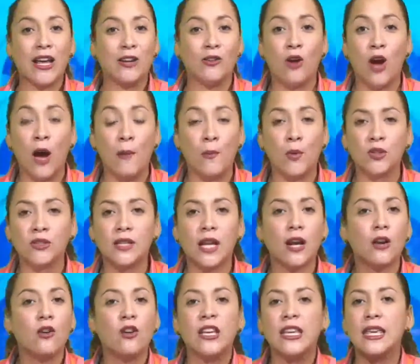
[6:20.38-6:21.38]
que nos
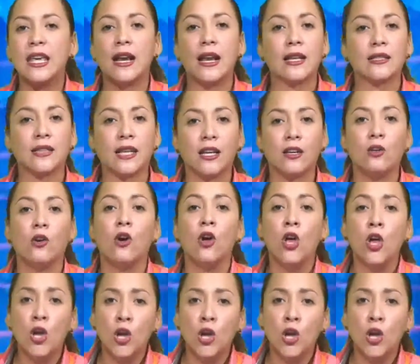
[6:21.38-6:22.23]
apostaron y a las que no.